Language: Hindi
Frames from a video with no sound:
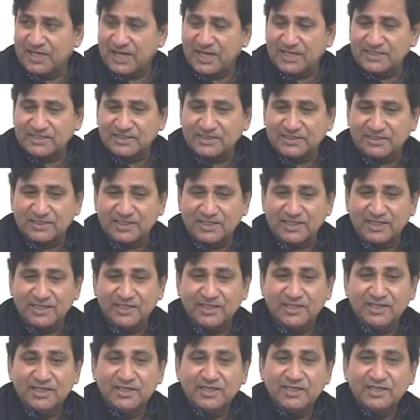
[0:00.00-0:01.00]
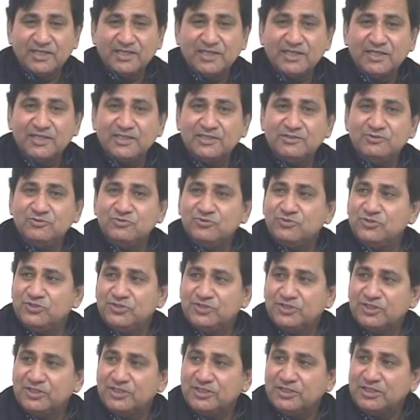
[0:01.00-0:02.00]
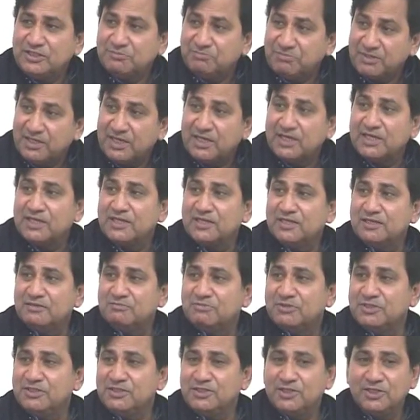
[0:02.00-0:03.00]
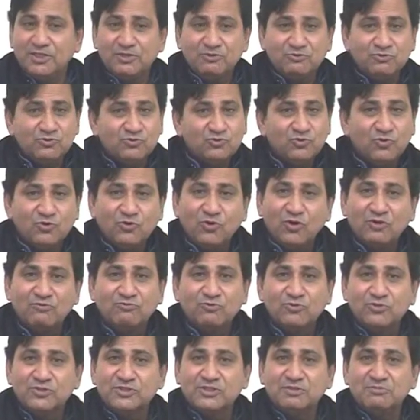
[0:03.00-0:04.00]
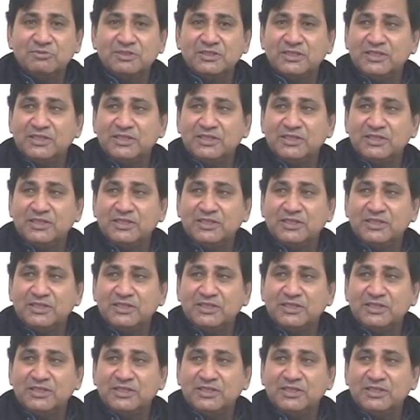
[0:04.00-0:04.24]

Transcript: कहला सकते हैं लेकिन जुडिशरी में अगर गड़बड़ी है उसको कौन वोट से